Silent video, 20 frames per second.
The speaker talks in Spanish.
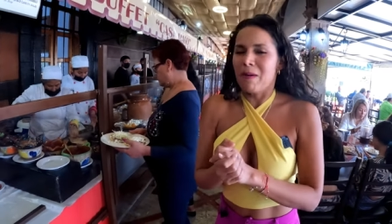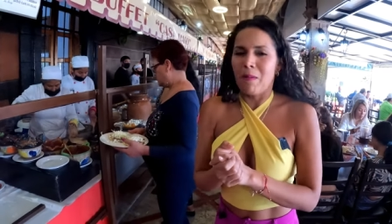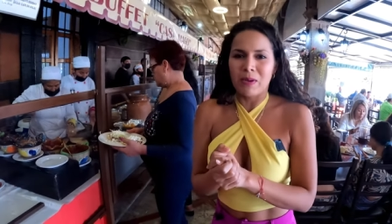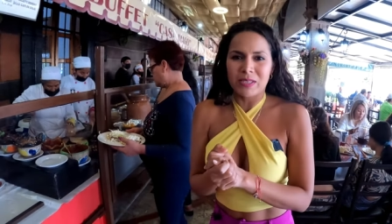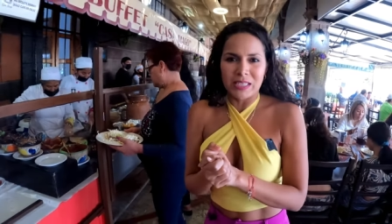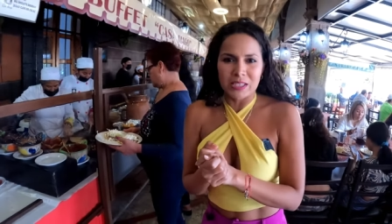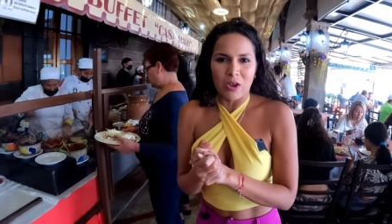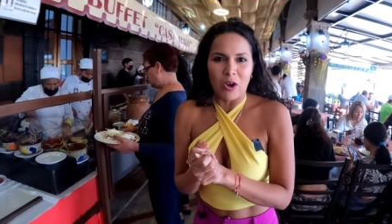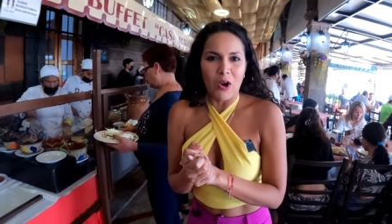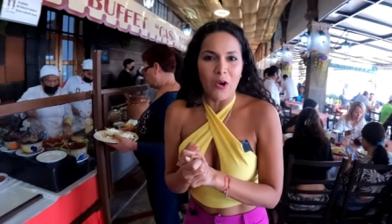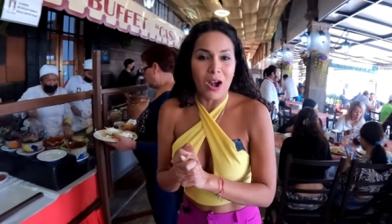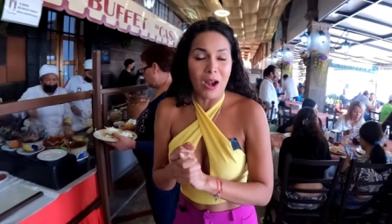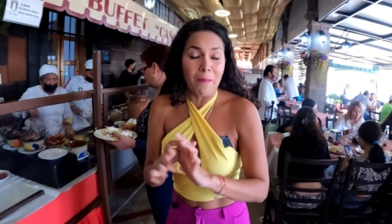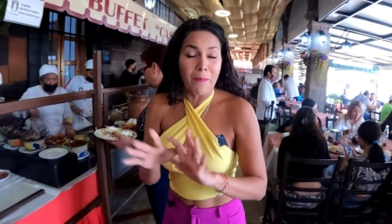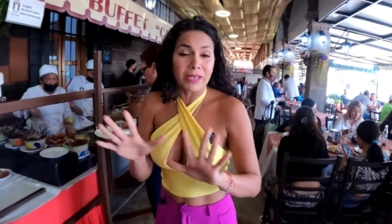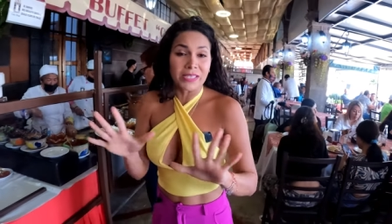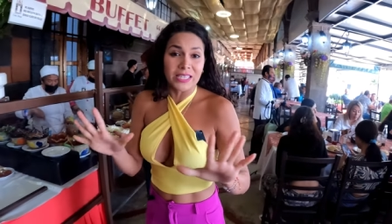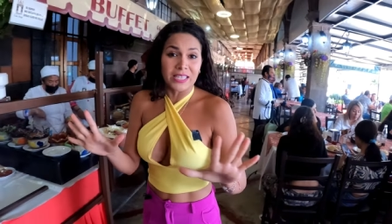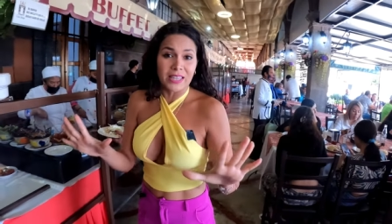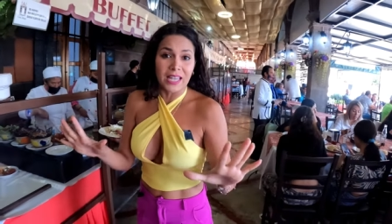Vamos a escoger
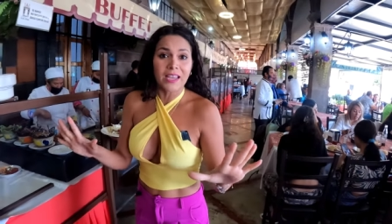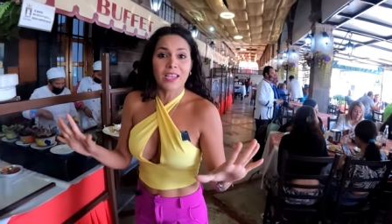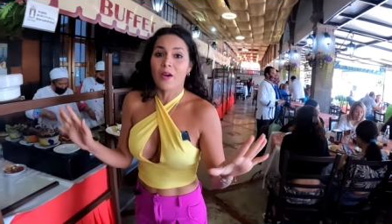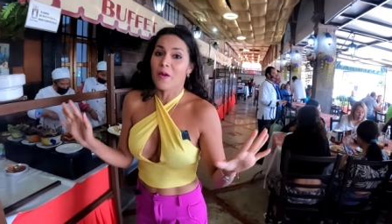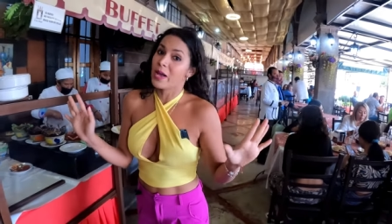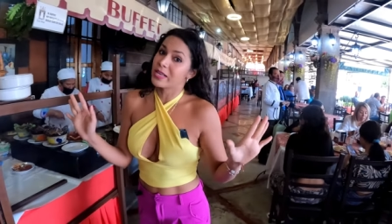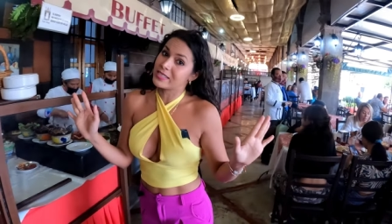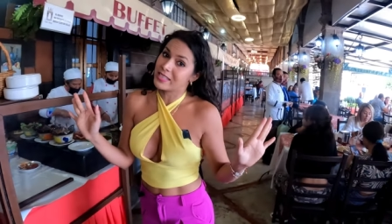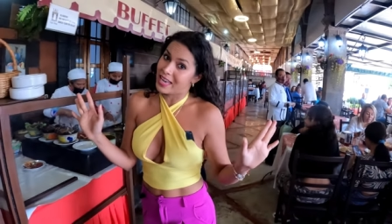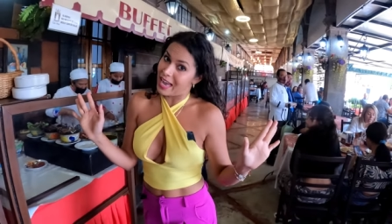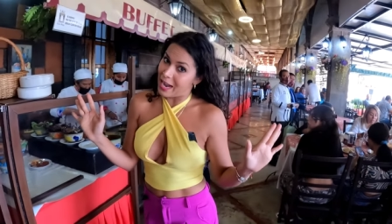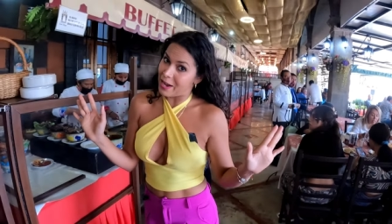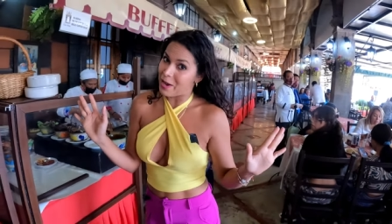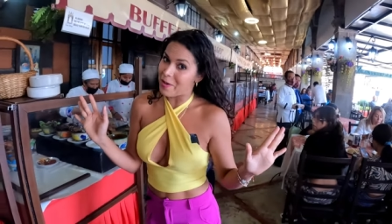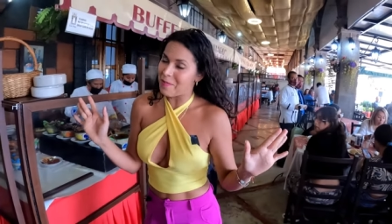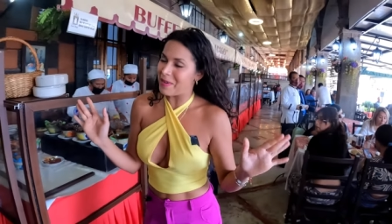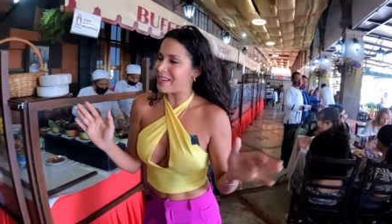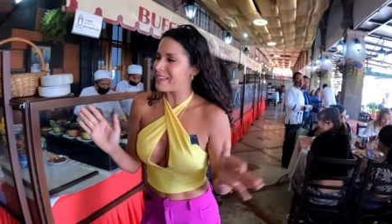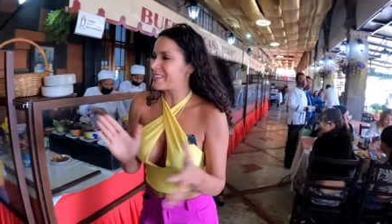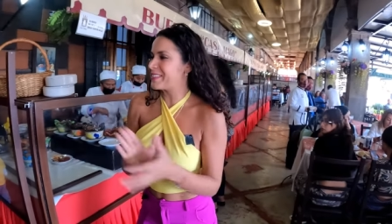una mesita y ahora sí a
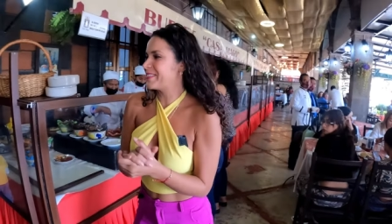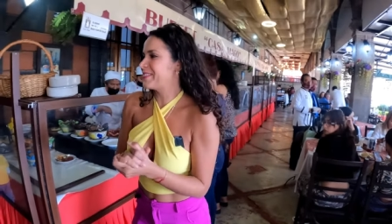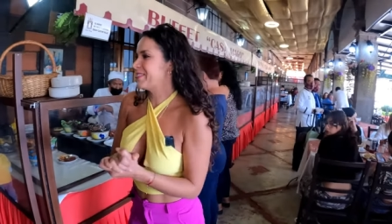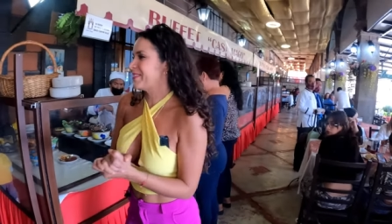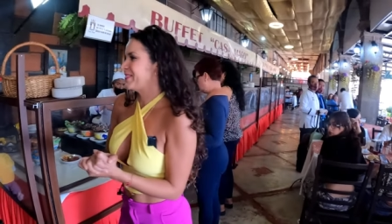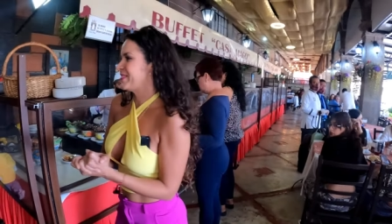comer.